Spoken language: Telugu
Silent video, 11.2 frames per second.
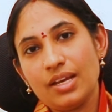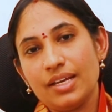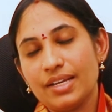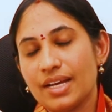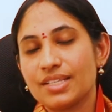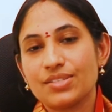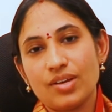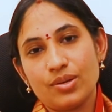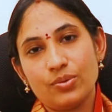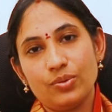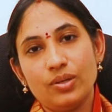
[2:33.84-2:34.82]
ఈ రాశి
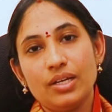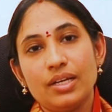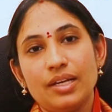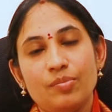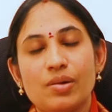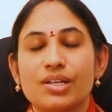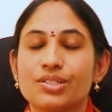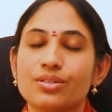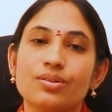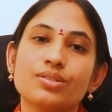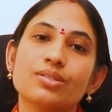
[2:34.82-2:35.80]
వారు ఈ
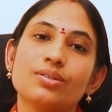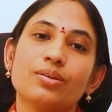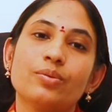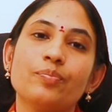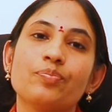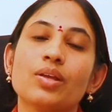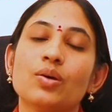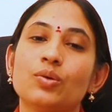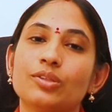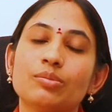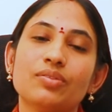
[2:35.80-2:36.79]
పక్షం రోజుల్లోనూ
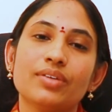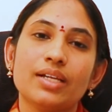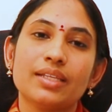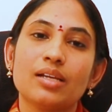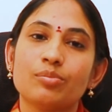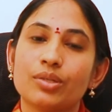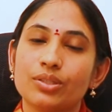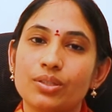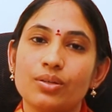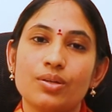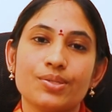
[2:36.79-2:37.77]
ఉత్తమ ఫలితాలు
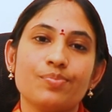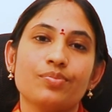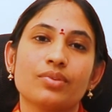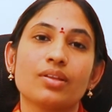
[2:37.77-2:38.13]
పొందడం కోసం